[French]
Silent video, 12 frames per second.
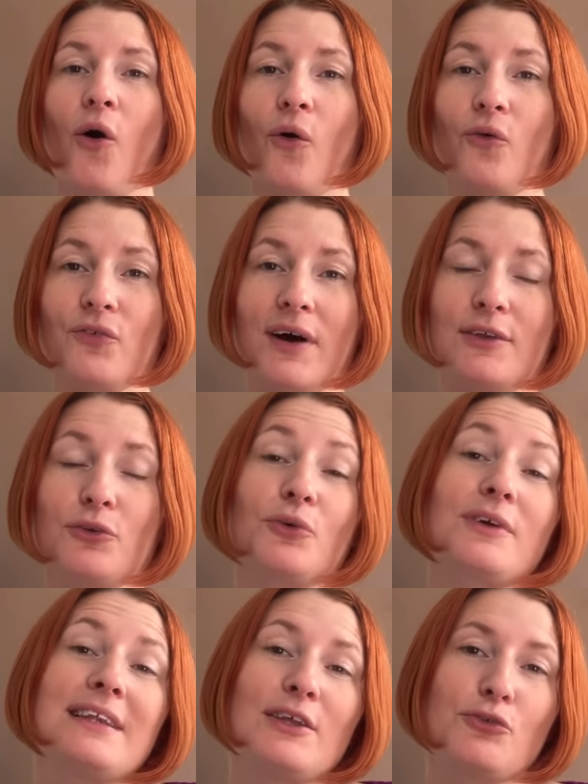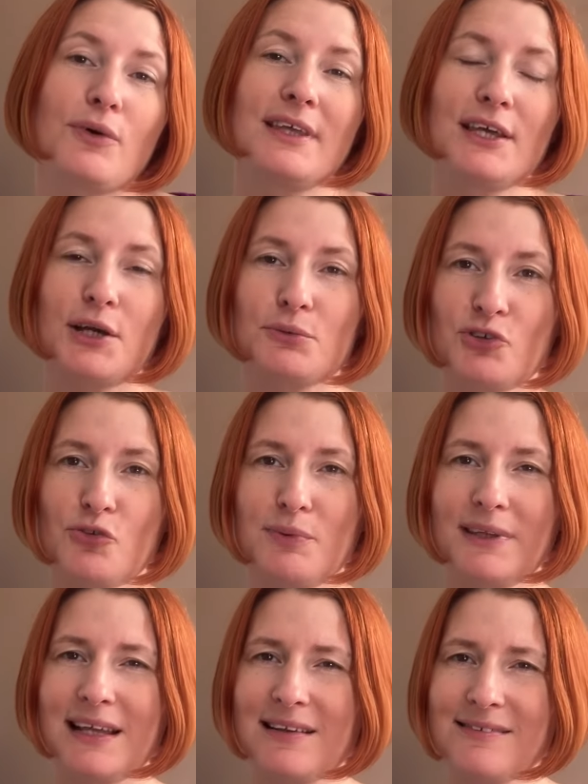on va donc nettoyer, comme
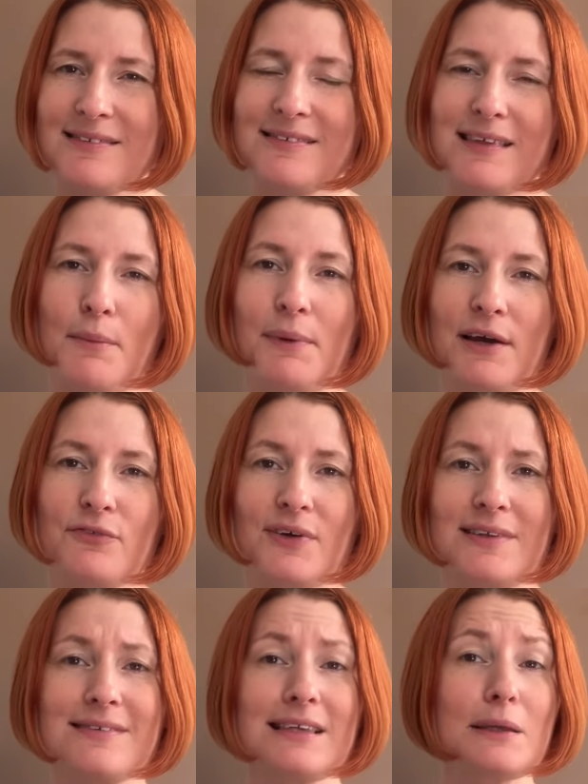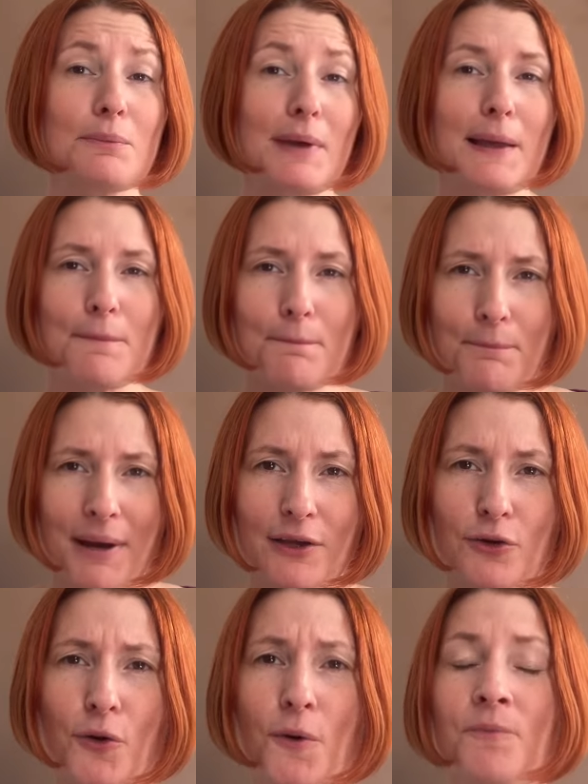j'expliquais, le système lymphatique, mais pas
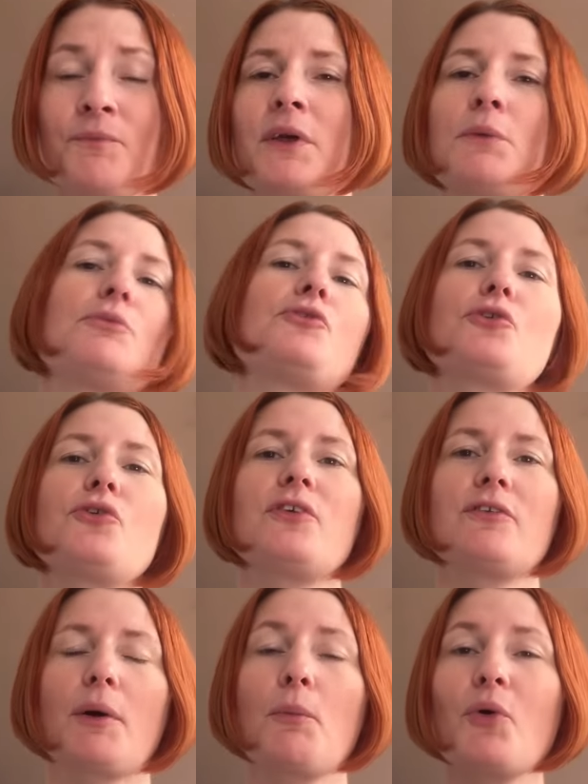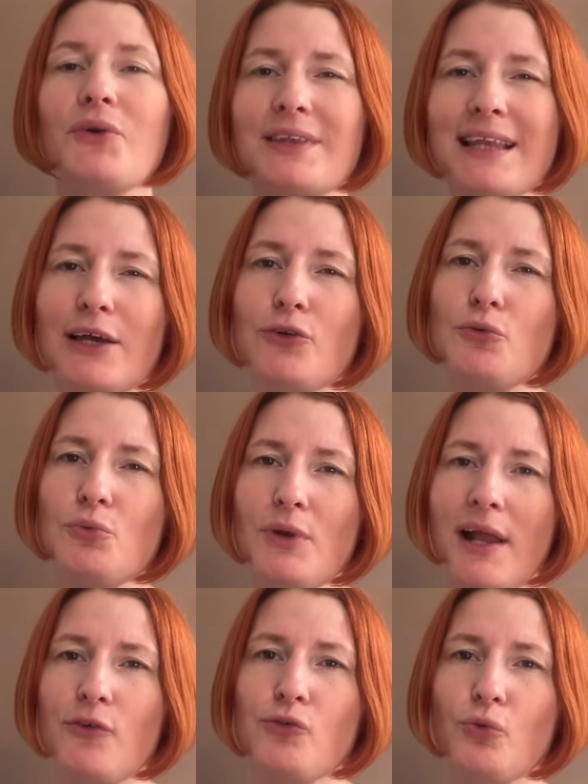que, puisque c'est vraiment une
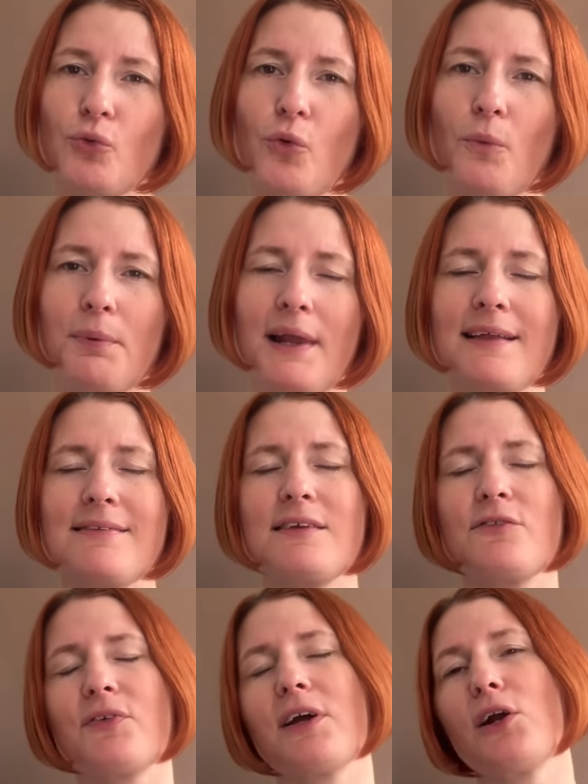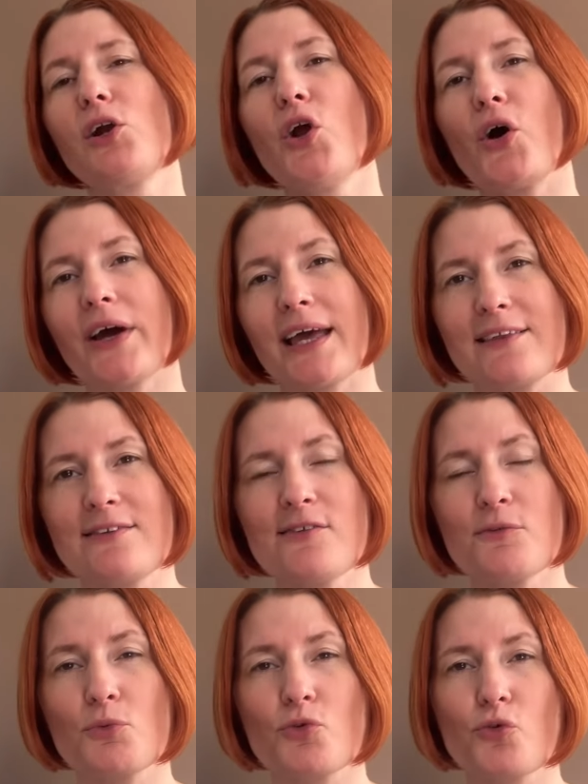accumulation complète qui fait que
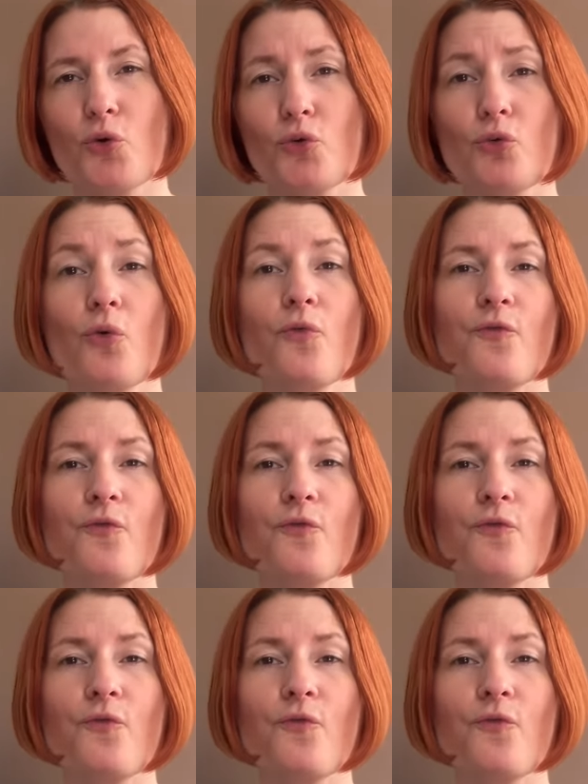l'organisme se retrouve